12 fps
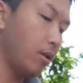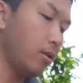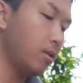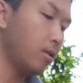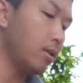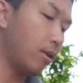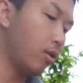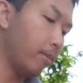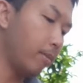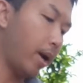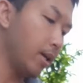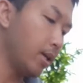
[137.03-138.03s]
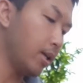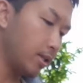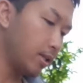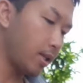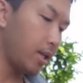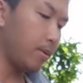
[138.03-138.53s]
nó đàn hồi mạnh ấy, cái
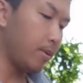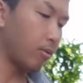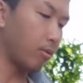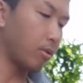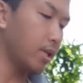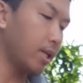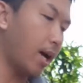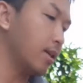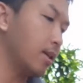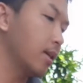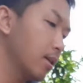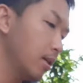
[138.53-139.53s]
dây mỏng nó mới căng,